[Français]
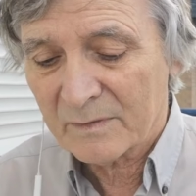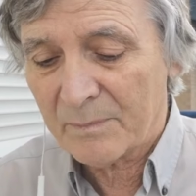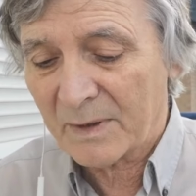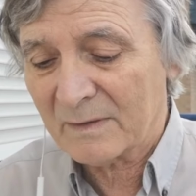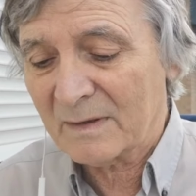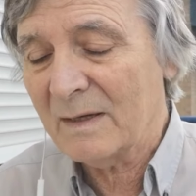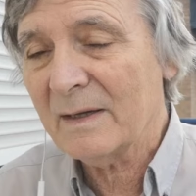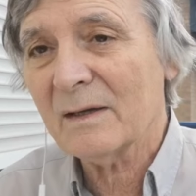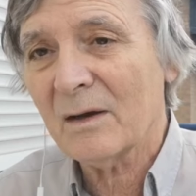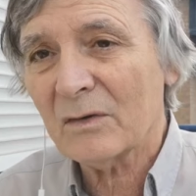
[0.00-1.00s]
c'est parce qu'il
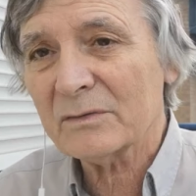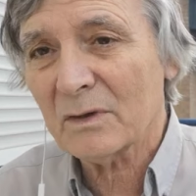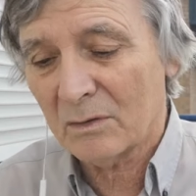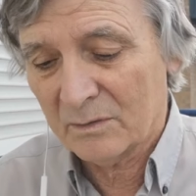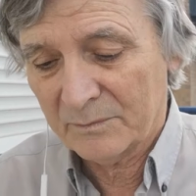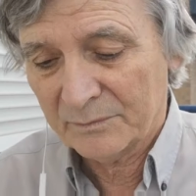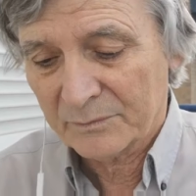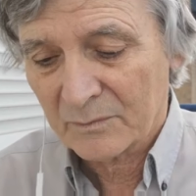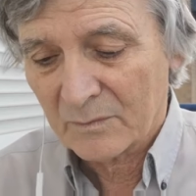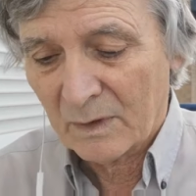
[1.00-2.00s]
est grand temps
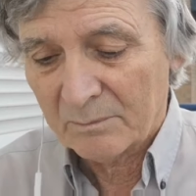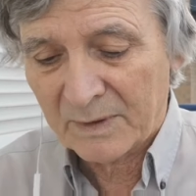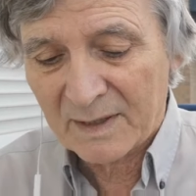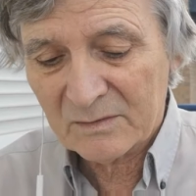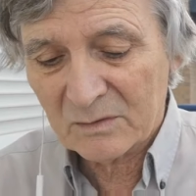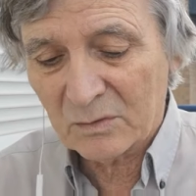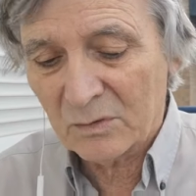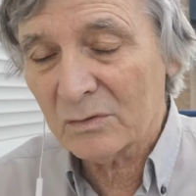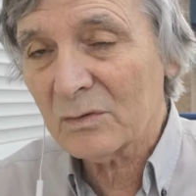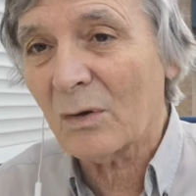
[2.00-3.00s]

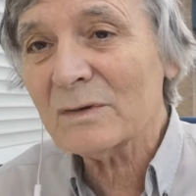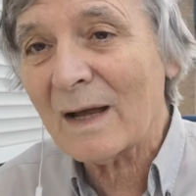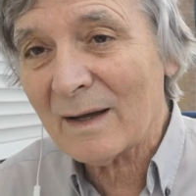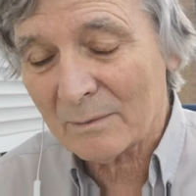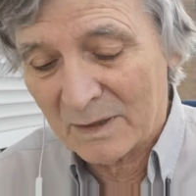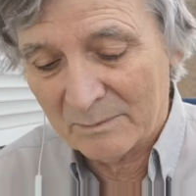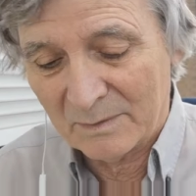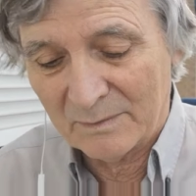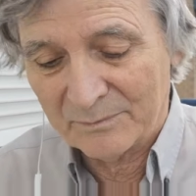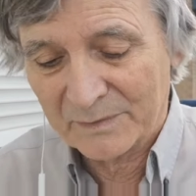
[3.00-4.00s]
presque trop tard
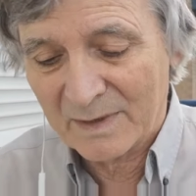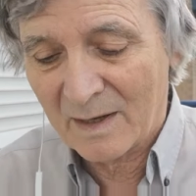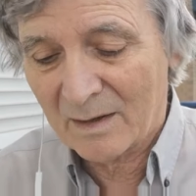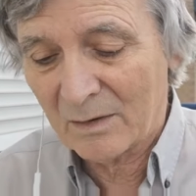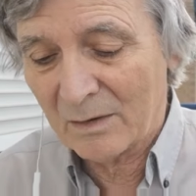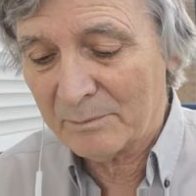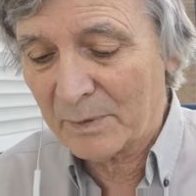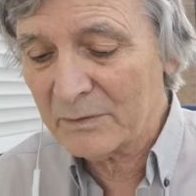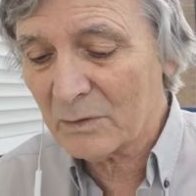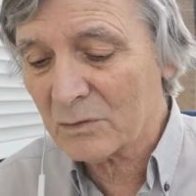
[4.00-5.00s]
même, car euh,
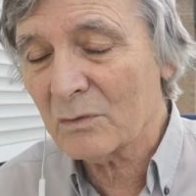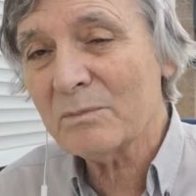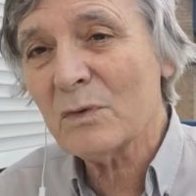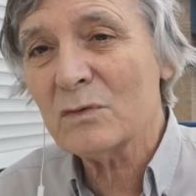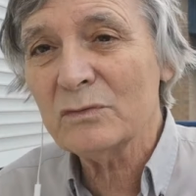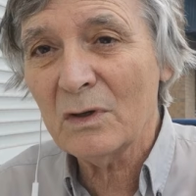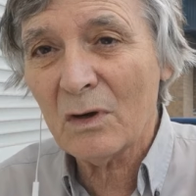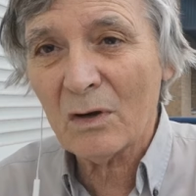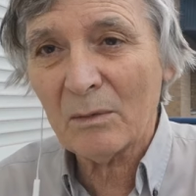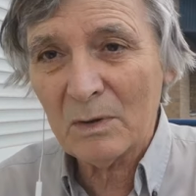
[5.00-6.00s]
pendant que beaucoup
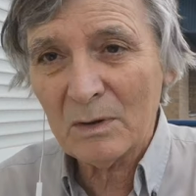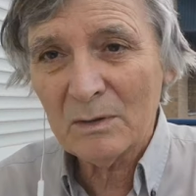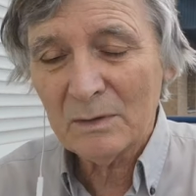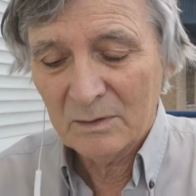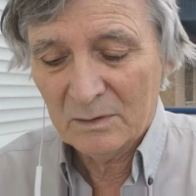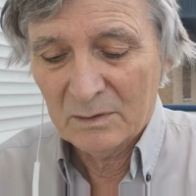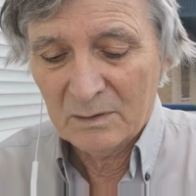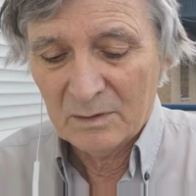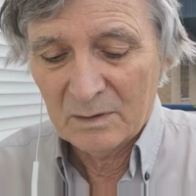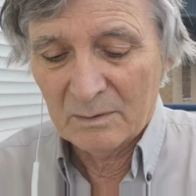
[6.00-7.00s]
dorment,
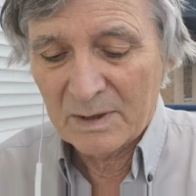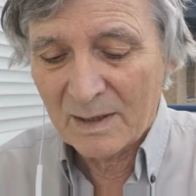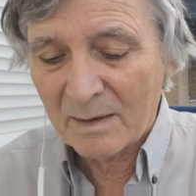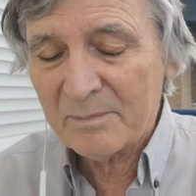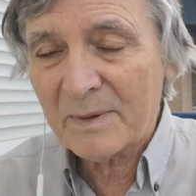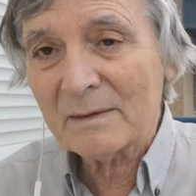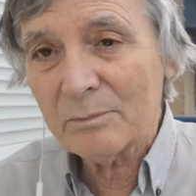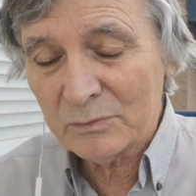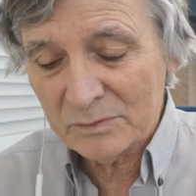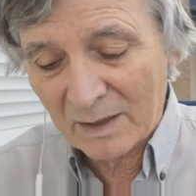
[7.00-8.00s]
eh bien la
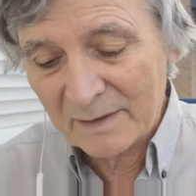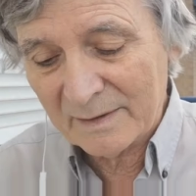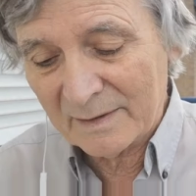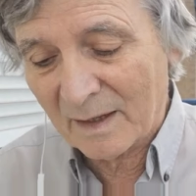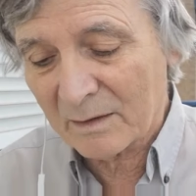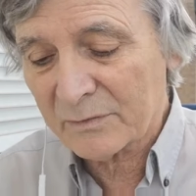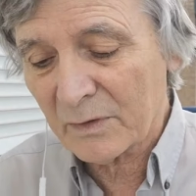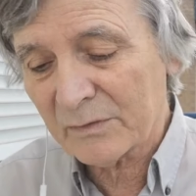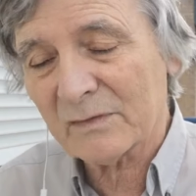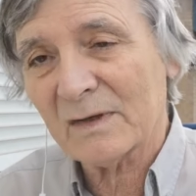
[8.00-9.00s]
bête poudrée
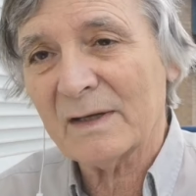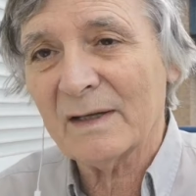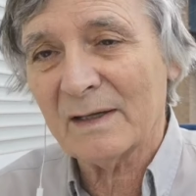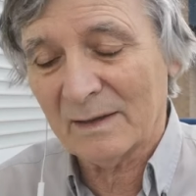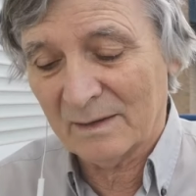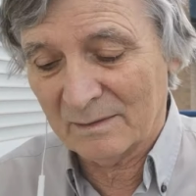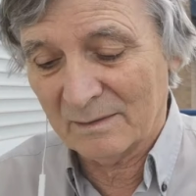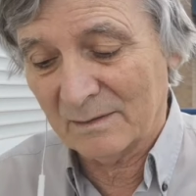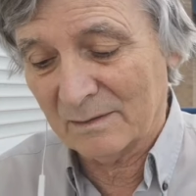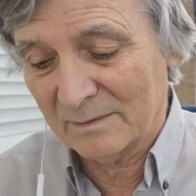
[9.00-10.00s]
avance et
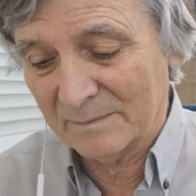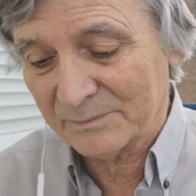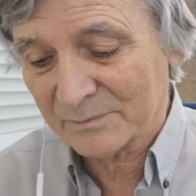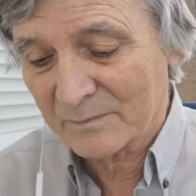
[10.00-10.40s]
euh,